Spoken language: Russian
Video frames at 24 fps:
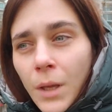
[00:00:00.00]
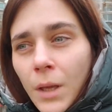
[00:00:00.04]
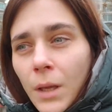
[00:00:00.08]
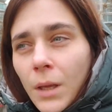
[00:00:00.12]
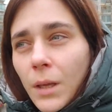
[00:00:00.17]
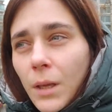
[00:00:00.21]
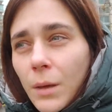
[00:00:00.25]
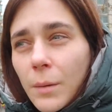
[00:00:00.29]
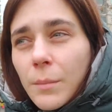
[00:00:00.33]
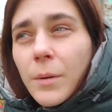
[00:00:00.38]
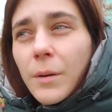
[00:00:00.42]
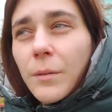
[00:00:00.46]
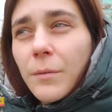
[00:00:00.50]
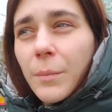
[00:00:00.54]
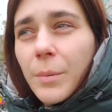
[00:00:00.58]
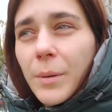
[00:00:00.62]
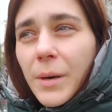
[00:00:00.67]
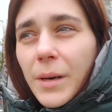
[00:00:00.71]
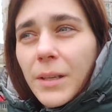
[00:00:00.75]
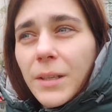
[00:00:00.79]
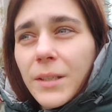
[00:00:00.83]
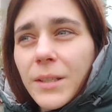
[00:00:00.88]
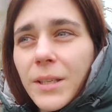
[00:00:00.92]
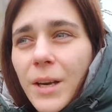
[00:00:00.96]
И мы
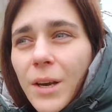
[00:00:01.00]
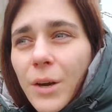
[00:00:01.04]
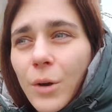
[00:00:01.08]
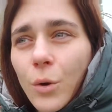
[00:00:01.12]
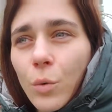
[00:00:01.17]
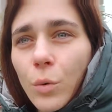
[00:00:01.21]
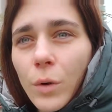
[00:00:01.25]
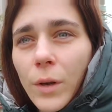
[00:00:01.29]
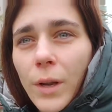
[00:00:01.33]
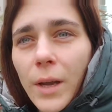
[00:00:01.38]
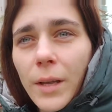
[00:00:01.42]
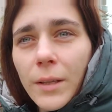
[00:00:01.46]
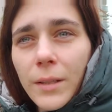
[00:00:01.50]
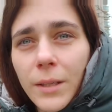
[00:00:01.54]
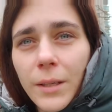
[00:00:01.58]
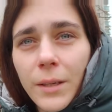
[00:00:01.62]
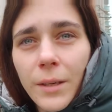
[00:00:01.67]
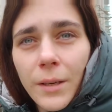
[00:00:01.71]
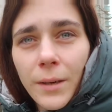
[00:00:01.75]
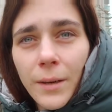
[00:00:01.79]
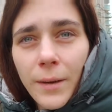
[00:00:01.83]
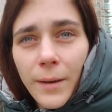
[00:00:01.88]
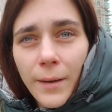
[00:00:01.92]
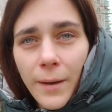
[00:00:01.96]
выбрались гулять
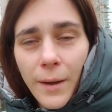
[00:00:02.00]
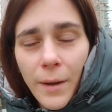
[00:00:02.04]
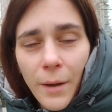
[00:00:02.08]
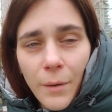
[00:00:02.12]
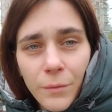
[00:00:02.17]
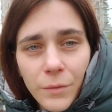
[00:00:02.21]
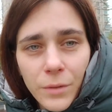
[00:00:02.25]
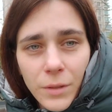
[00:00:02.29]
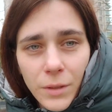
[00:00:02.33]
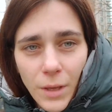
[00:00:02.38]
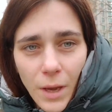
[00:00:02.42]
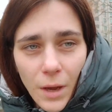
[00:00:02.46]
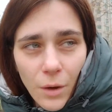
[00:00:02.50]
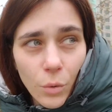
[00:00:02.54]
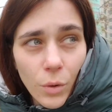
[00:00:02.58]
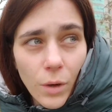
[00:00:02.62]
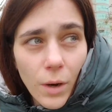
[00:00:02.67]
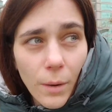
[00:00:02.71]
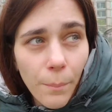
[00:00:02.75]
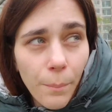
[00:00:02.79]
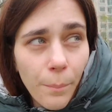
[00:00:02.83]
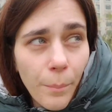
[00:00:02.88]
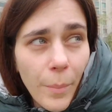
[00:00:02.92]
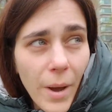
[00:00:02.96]
в
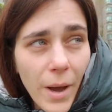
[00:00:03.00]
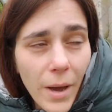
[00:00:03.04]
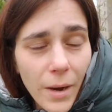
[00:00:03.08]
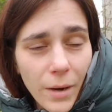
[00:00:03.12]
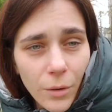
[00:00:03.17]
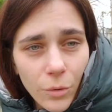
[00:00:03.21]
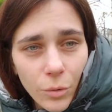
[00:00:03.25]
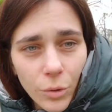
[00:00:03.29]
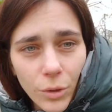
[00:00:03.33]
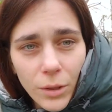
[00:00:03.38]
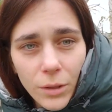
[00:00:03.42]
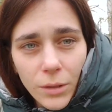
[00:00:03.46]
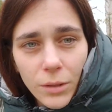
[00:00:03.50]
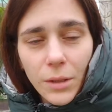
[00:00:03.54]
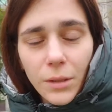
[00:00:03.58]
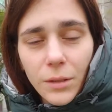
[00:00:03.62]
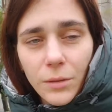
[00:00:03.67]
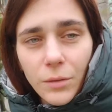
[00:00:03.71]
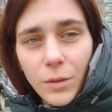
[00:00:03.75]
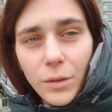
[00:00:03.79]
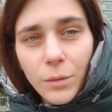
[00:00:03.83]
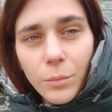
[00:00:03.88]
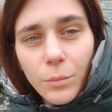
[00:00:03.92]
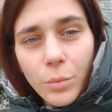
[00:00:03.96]
Сакура парк у нас
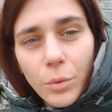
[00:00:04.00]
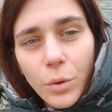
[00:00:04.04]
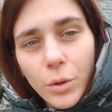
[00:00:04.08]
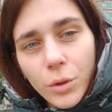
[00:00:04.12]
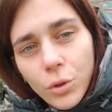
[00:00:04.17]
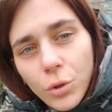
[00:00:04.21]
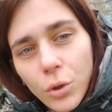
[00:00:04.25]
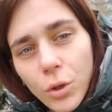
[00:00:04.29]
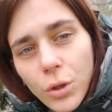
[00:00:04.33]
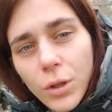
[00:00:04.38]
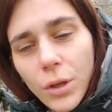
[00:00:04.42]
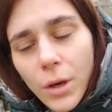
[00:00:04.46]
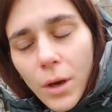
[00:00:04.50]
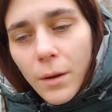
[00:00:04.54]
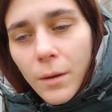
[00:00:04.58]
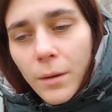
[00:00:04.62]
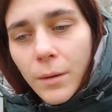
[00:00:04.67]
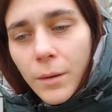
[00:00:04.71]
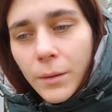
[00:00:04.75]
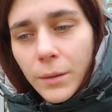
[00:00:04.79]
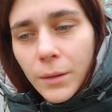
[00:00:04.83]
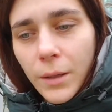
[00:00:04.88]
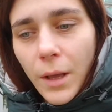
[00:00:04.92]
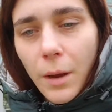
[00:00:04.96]
здесь Нинбо. Сегодня
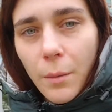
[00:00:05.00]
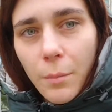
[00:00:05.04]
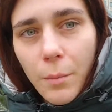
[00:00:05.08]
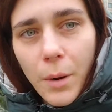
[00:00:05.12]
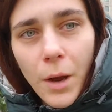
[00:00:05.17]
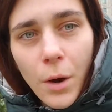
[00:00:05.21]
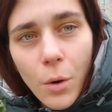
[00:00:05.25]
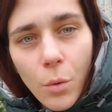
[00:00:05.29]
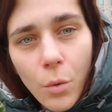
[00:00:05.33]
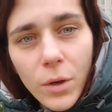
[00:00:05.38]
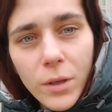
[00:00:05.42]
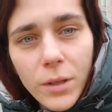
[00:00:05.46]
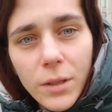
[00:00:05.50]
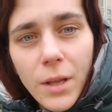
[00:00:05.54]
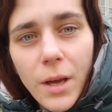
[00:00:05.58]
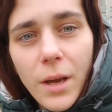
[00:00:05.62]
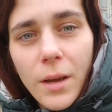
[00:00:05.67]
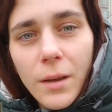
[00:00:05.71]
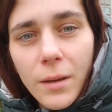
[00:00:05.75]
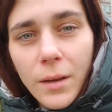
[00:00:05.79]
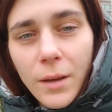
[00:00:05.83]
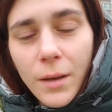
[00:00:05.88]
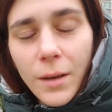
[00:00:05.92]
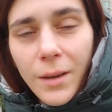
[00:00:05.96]
так
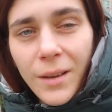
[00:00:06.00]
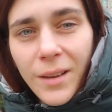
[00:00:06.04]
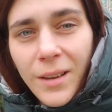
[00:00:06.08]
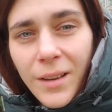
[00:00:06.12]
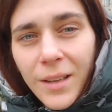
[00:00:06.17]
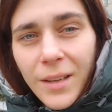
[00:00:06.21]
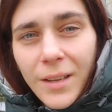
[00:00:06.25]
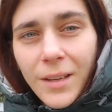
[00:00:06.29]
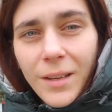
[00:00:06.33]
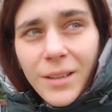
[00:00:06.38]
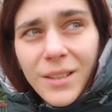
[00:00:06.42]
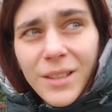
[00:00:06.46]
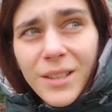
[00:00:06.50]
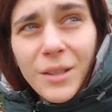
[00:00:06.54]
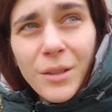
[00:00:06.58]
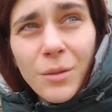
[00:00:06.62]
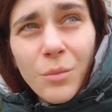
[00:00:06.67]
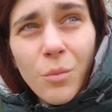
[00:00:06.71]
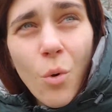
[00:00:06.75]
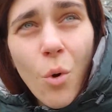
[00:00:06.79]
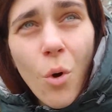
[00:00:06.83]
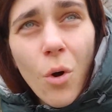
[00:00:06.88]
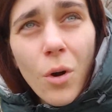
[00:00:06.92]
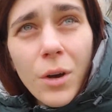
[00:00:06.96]
морозно,
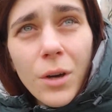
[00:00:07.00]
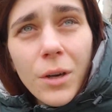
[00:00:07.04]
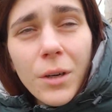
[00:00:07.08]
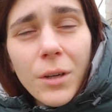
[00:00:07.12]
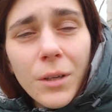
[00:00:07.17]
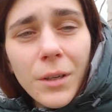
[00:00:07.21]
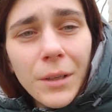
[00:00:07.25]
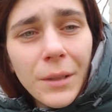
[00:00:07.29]
смог,